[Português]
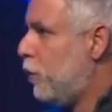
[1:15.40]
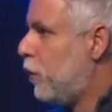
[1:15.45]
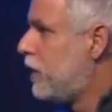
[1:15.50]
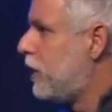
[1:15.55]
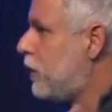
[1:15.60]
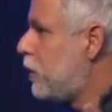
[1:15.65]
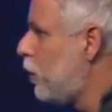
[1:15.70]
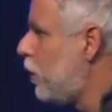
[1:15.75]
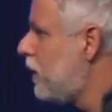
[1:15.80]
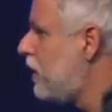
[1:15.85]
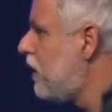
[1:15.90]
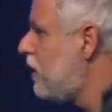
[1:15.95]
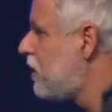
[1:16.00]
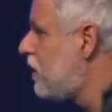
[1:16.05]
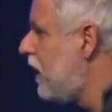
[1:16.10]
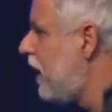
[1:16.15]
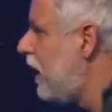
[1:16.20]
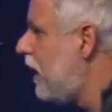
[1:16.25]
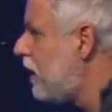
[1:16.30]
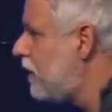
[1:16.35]
Porque
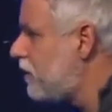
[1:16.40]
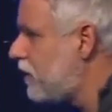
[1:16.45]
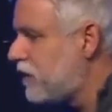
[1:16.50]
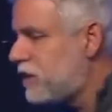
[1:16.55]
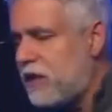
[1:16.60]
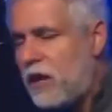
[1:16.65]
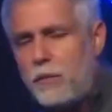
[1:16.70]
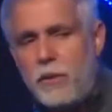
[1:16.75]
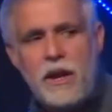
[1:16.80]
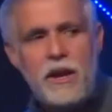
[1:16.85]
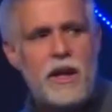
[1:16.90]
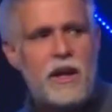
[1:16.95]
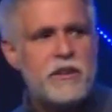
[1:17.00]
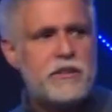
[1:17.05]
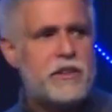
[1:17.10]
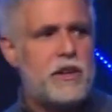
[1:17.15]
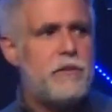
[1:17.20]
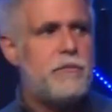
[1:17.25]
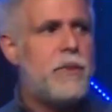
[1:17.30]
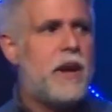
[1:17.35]
todas elas
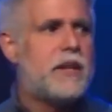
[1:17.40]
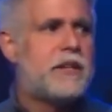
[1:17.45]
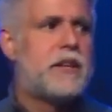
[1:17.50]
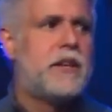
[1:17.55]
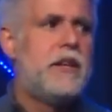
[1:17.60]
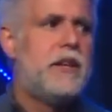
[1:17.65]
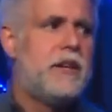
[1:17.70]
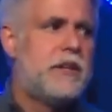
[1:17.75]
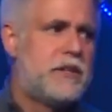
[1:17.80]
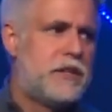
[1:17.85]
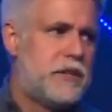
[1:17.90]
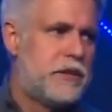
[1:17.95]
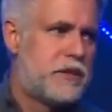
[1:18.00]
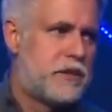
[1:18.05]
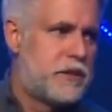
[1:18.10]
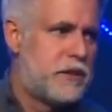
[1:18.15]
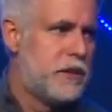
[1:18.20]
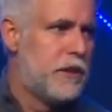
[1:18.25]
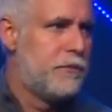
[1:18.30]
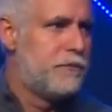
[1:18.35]
estabelecem
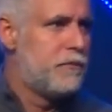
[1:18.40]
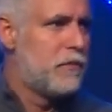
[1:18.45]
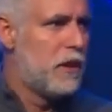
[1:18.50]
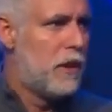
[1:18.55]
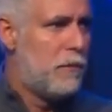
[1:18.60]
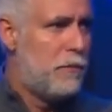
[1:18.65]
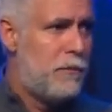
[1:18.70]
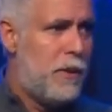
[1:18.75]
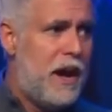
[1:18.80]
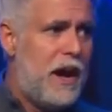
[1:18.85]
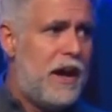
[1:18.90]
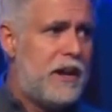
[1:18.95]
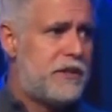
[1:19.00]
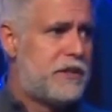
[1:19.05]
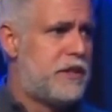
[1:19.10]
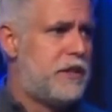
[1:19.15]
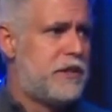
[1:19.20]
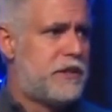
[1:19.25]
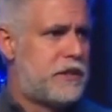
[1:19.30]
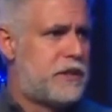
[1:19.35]
matrizes,
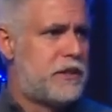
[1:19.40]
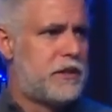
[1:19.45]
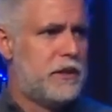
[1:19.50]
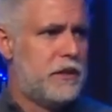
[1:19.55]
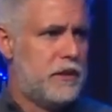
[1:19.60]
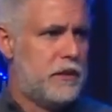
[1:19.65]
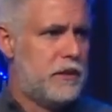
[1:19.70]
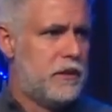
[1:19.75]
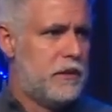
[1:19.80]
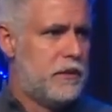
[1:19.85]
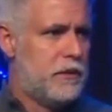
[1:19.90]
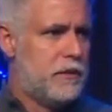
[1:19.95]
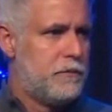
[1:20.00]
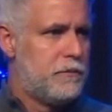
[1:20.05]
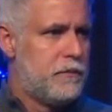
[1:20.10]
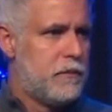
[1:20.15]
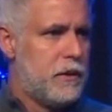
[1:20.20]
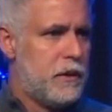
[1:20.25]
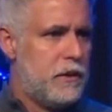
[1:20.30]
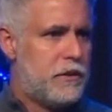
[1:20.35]
bases.
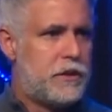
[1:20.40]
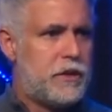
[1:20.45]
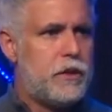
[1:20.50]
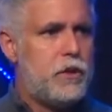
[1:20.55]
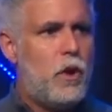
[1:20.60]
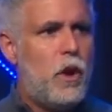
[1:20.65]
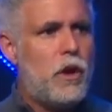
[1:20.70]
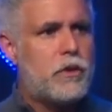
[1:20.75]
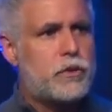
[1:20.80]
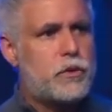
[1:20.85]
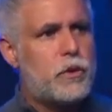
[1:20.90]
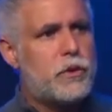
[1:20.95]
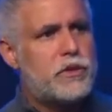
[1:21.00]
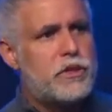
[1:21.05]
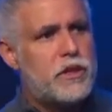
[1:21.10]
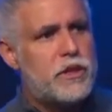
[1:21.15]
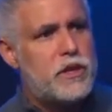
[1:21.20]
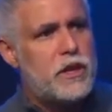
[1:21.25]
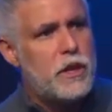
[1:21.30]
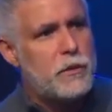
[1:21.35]
E se nós
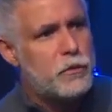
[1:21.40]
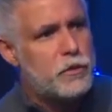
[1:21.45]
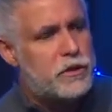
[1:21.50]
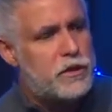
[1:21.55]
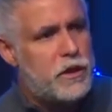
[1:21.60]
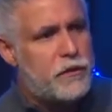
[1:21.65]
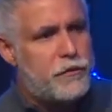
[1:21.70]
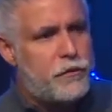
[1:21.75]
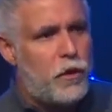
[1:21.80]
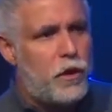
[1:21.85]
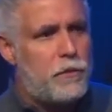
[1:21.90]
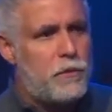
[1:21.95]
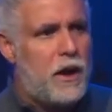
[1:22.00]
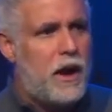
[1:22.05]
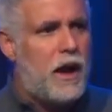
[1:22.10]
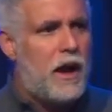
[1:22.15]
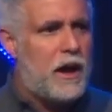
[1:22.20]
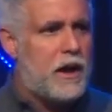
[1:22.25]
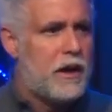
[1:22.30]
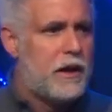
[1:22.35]
conseguimos
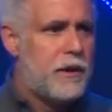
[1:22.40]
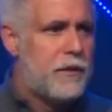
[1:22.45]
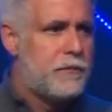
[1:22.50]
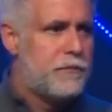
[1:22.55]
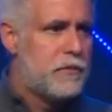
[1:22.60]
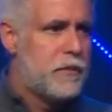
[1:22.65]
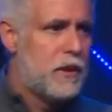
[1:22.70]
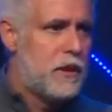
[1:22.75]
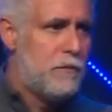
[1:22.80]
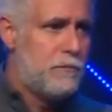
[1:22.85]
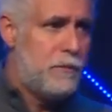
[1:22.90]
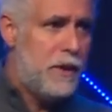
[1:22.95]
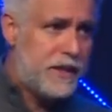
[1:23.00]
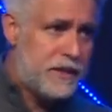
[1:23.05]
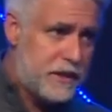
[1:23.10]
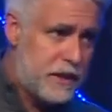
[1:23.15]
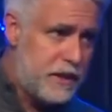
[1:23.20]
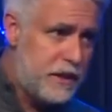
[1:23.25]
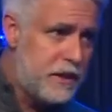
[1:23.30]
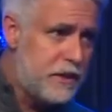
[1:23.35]
deformar
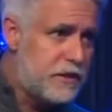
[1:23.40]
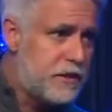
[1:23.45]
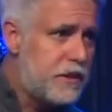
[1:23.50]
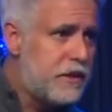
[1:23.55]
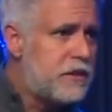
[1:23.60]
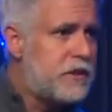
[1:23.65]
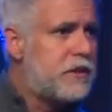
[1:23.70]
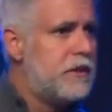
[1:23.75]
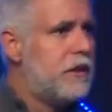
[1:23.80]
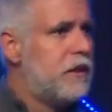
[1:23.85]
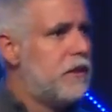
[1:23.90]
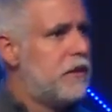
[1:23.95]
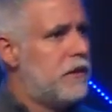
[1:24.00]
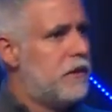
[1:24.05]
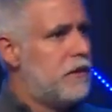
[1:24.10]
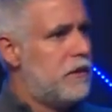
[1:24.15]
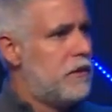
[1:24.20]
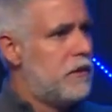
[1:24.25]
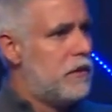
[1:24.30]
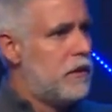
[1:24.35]
matrizes,
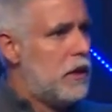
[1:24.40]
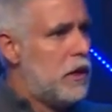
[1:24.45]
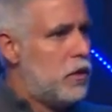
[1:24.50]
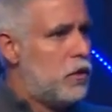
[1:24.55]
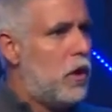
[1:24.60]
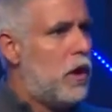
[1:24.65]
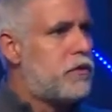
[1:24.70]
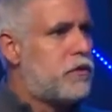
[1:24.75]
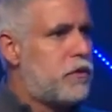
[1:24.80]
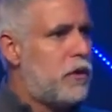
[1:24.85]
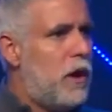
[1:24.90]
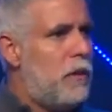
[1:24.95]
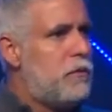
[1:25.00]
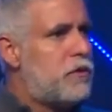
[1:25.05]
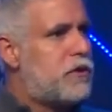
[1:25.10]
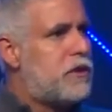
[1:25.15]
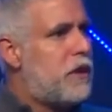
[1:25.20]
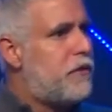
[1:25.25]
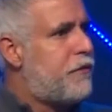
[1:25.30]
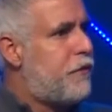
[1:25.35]
nós
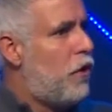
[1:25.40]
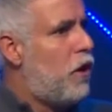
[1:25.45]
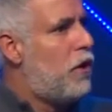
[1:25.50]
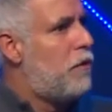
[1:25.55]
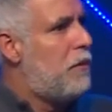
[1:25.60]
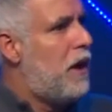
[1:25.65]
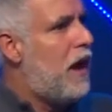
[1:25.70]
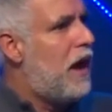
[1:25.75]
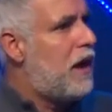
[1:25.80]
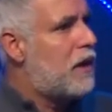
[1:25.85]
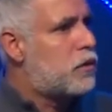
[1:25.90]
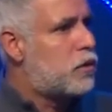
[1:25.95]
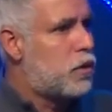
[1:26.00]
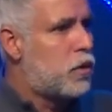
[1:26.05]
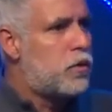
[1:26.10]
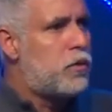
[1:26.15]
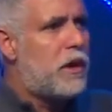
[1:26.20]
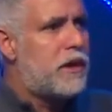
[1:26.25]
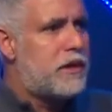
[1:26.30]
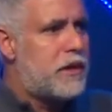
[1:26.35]
vamos deformar
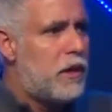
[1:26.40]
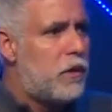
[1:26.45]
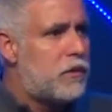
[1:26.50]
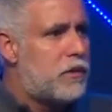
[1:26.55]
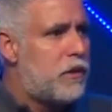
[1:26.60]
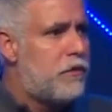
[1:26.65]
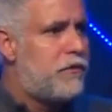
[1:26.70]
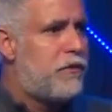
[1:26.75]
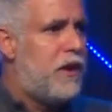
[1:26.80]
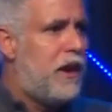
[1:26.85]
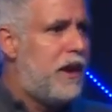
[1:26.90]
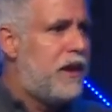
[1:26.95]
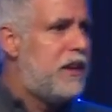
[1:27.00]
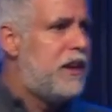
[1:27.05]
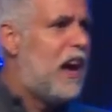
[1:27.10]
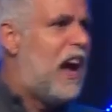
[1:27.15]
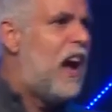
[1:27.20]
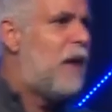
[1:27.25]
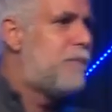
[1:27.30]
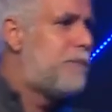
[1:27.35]
tudo aquilo que
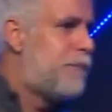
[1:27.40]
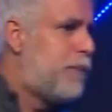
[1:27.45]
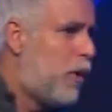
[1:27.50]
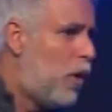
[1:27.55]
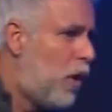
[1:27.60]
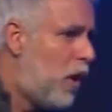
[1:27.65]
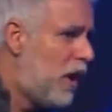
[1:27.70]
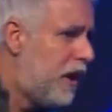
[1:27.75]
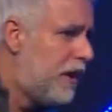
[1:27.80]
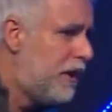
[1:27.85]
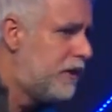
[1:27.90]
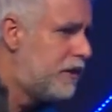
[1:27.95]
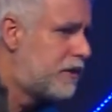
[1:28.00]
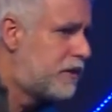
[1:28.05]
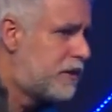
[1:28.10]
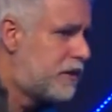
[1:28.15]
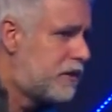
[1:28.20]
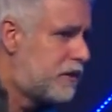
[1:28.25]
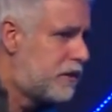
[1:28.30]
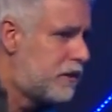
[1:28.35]
vem
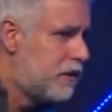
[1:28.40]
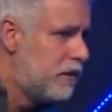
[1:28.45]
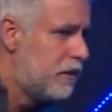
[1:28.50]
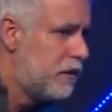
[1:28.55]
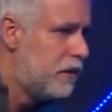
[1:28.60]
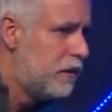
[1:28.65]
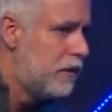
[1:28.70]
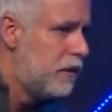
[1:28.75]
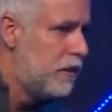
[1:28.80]
após.